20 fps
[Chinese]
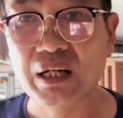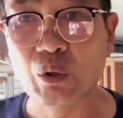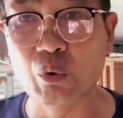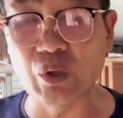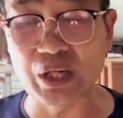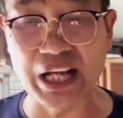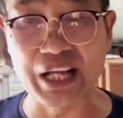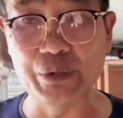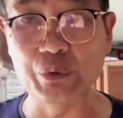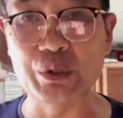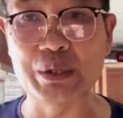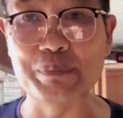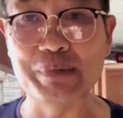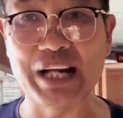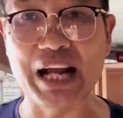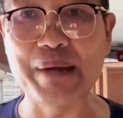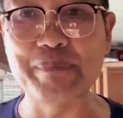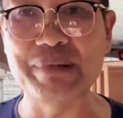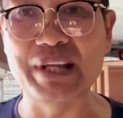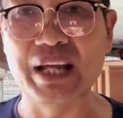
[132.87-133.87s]
或者有什么
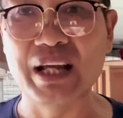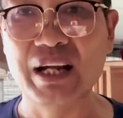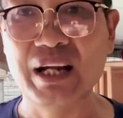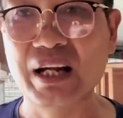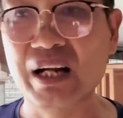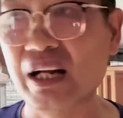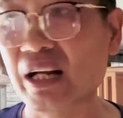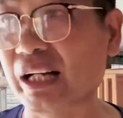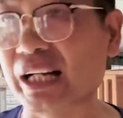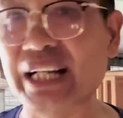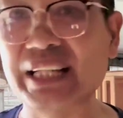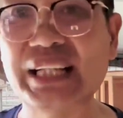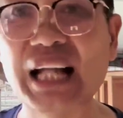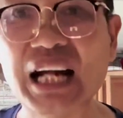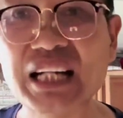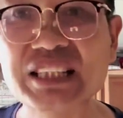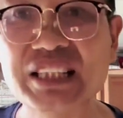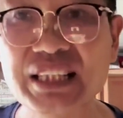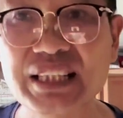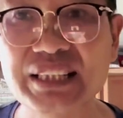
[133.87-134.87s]
产品给
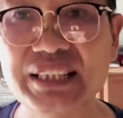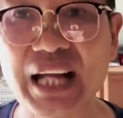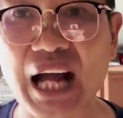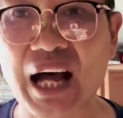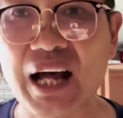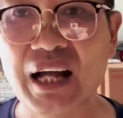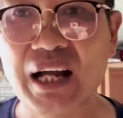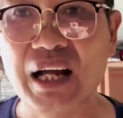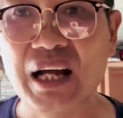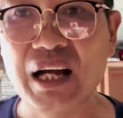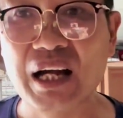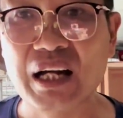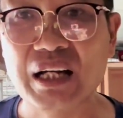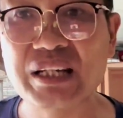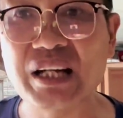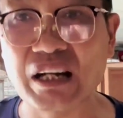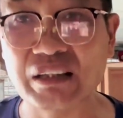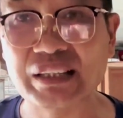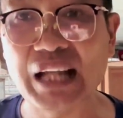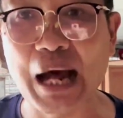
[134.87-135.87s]
它吃一下，
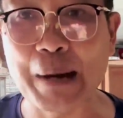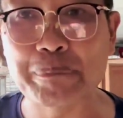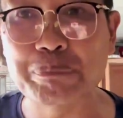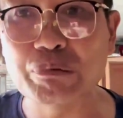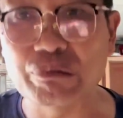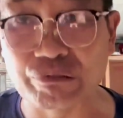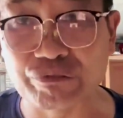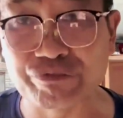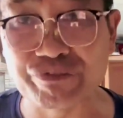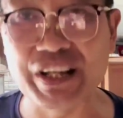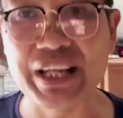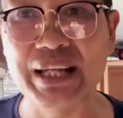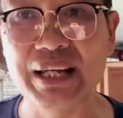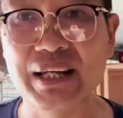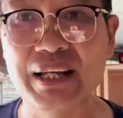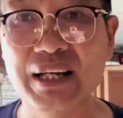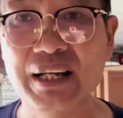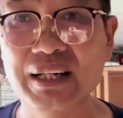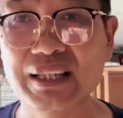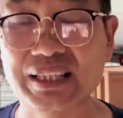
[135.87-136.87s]
让它不飞，
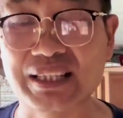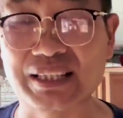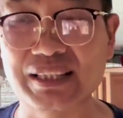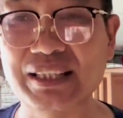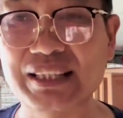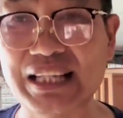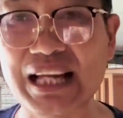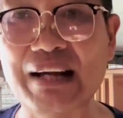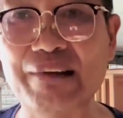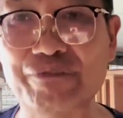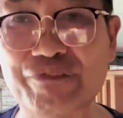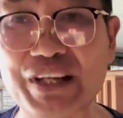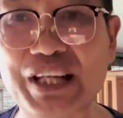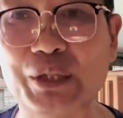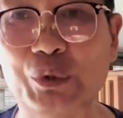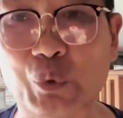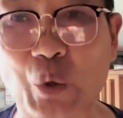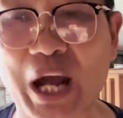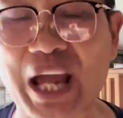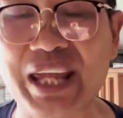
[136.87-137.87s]
时间飞
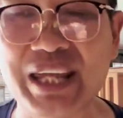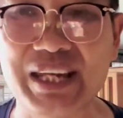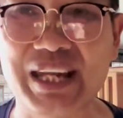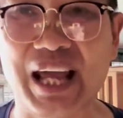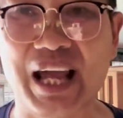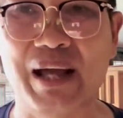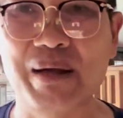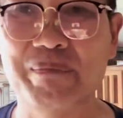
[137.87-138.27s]
短一点？